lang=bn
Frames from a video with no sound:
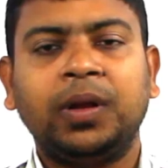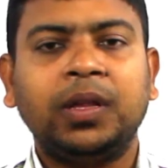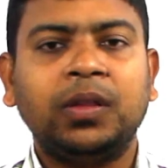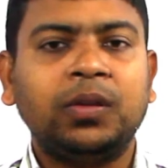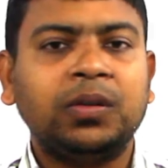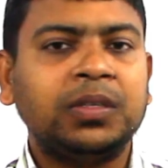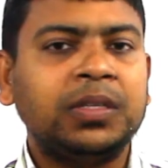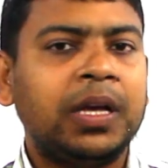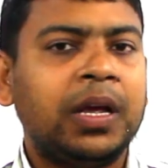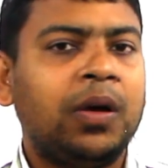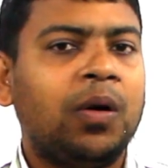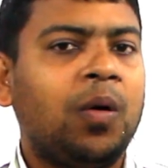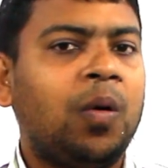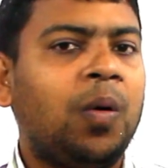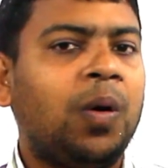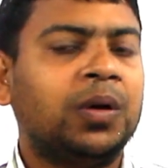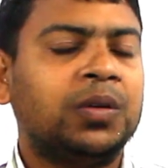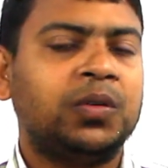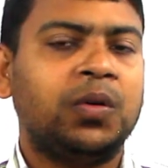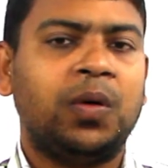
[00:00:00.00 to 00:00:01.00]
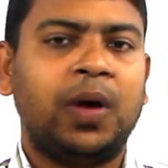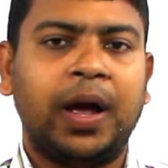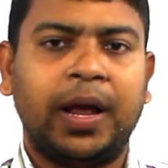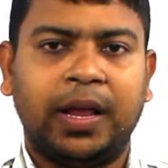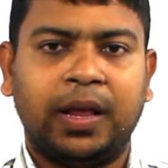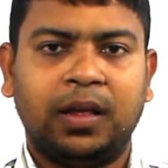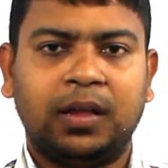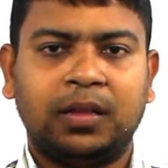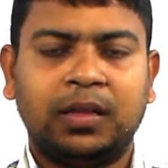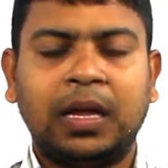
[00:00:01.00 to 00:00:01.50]
কিন্তু সে
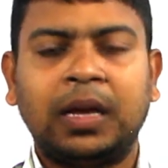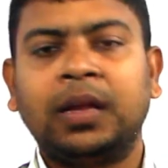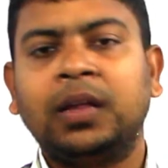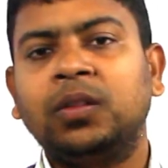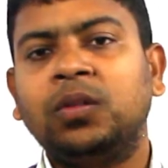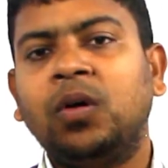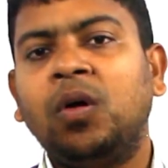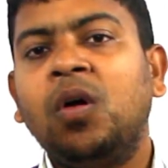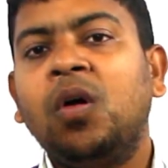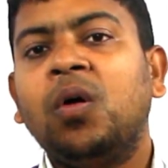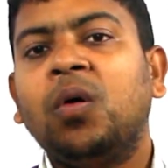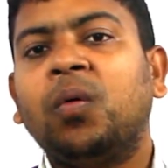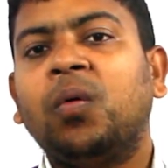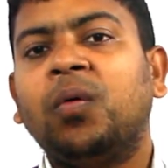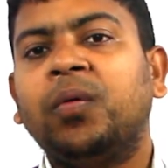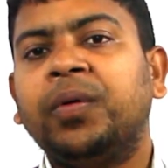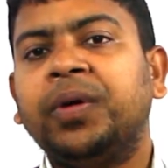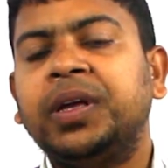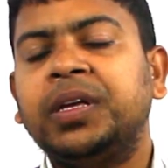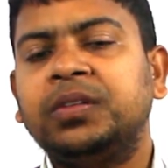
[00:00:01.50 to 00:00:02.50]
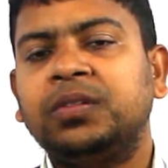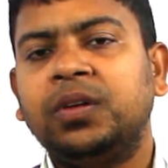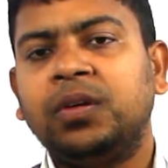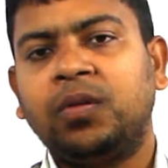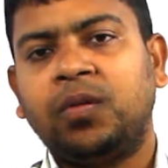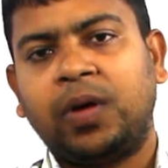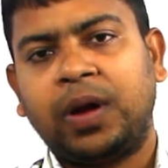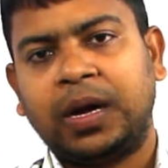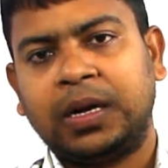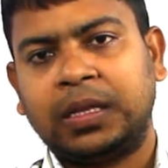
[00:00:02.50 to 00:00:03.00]
অসহায় তার কিন্তু কোনো কিছুই
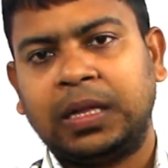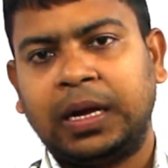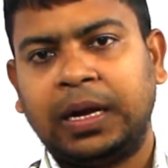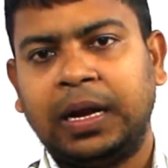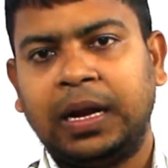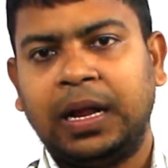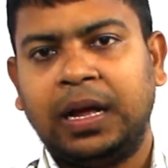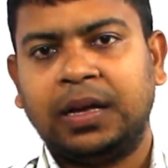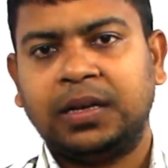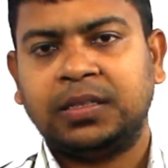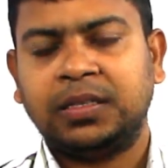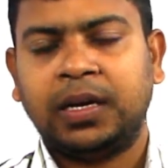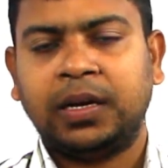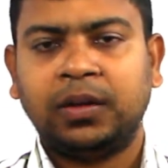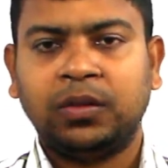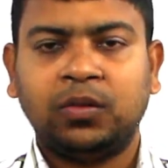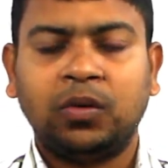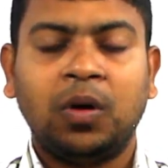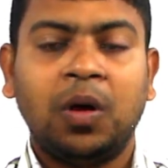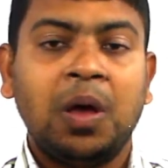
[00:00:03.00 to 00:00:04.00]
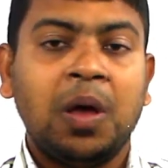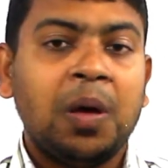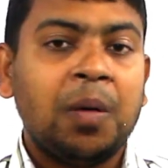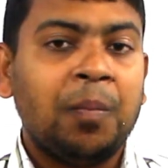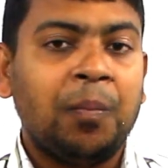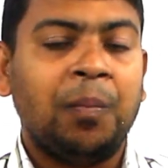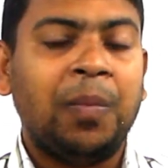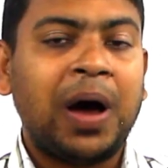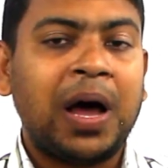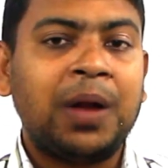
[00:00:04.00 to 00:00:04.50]
করার থাকে না সে কিন্তু
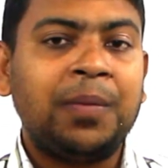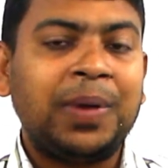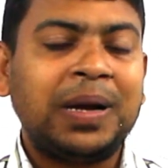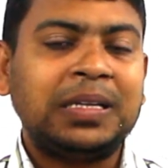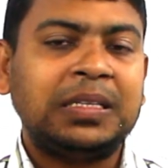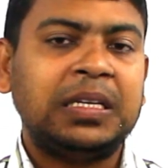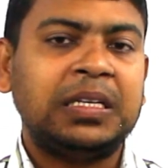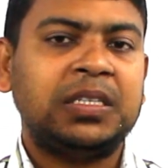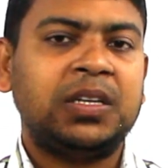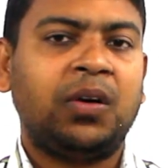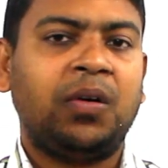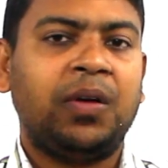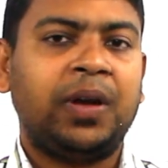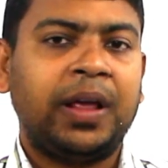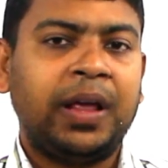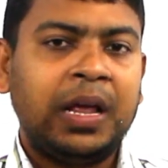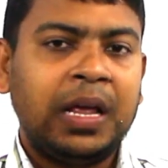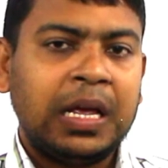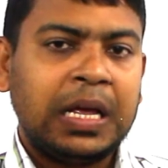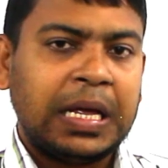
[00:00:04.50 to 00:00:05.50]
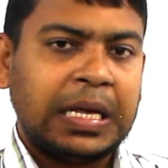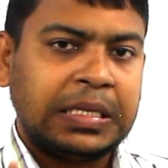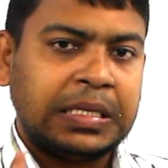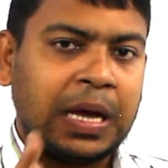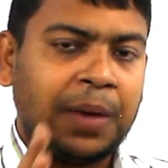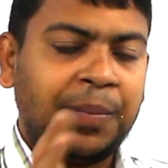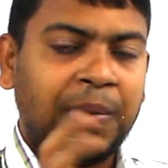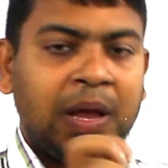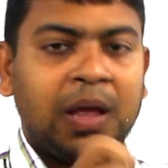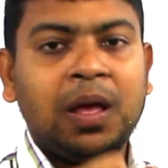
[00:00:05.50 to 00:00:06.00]
বারবার চেষ্টা করে যে
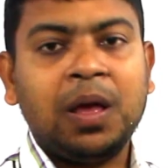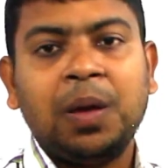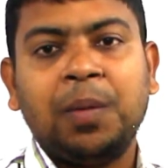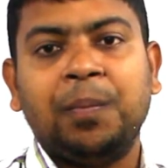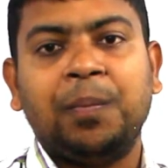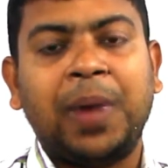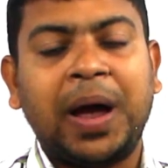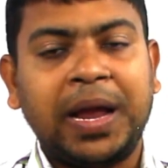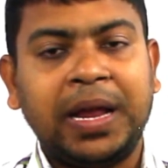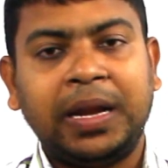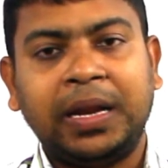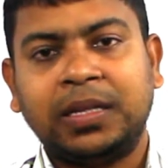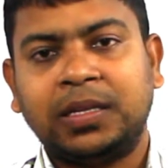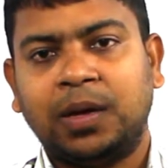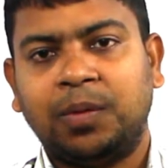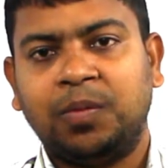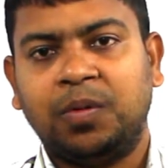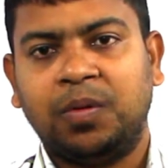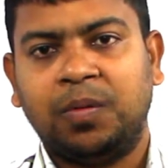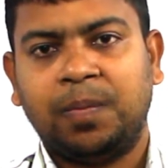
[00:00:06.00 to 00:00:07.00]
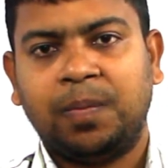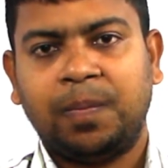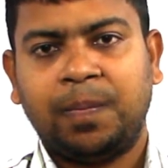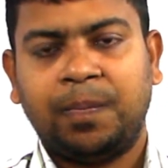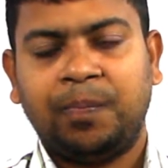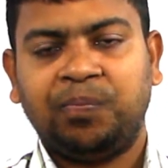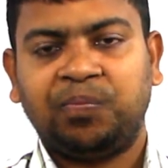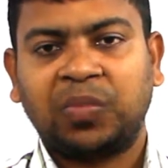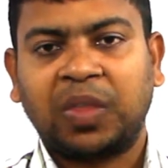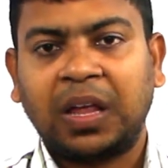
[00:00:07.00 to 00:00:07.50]
আমি বাহিরে যাব
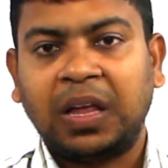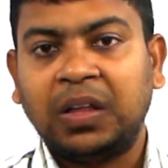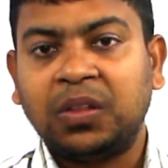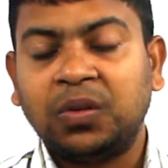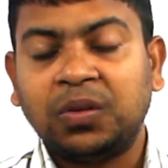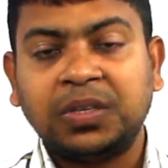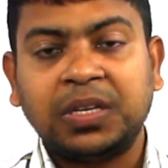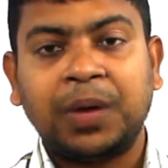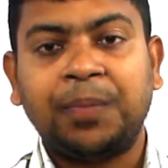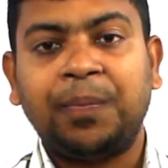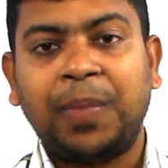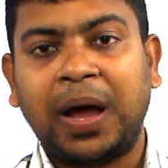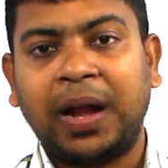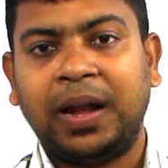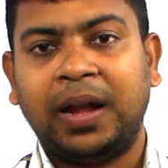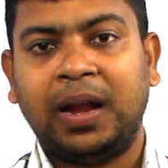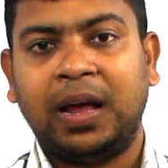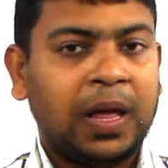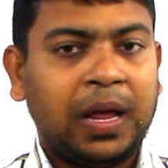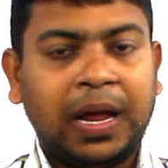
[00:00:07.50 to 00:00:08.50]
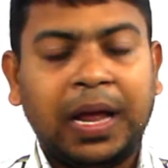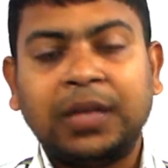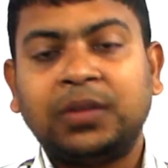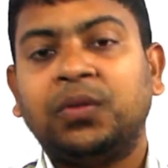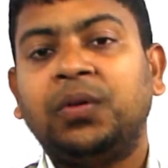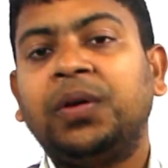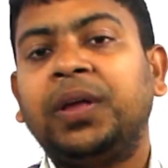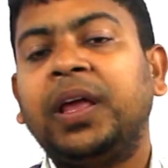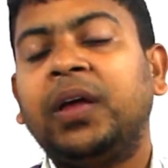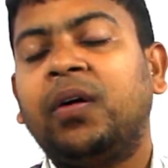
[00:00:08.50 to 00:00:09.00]
কিন্তু সে পারে না
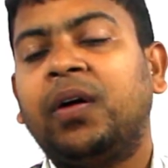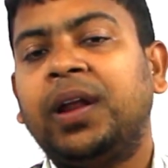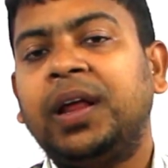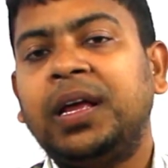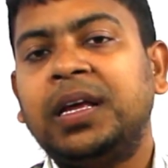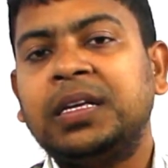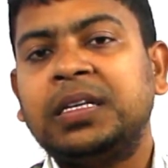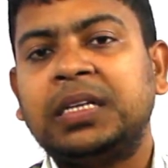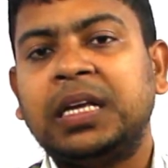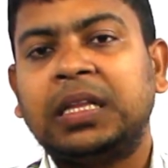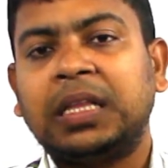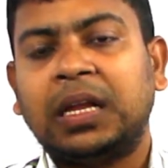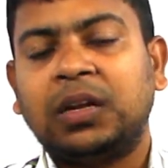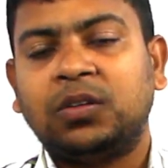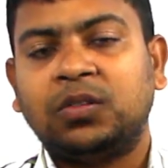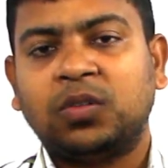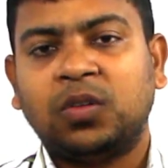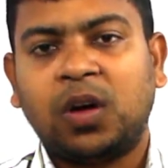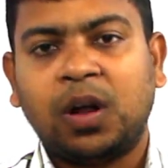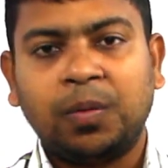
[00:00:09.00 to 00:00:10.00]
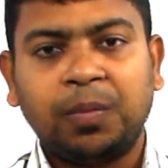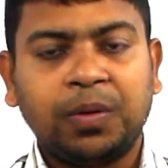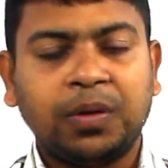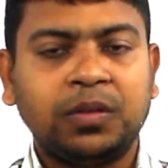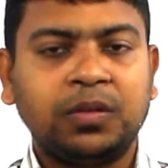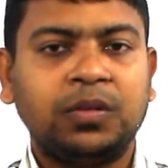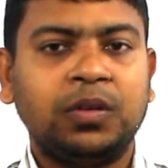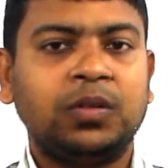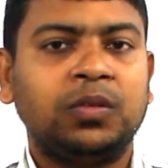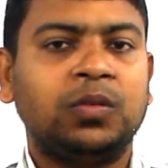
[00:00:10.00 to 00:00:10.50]
এজন্য কি করে সে তার
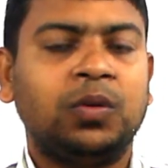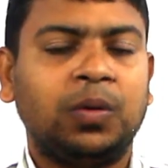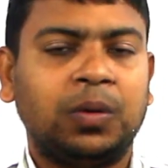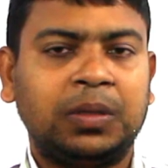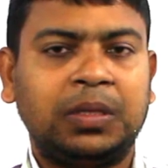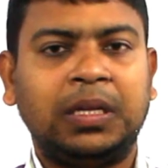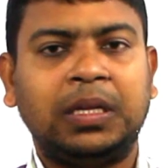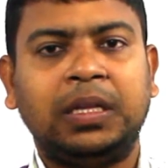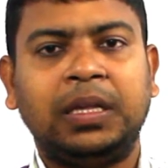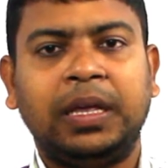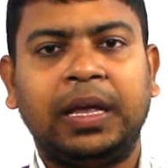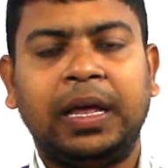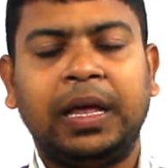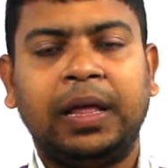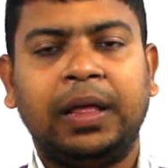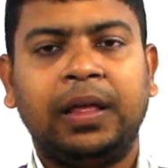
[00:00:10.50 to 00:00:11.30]
সর্বোচ্চ শক্তি দিয়ে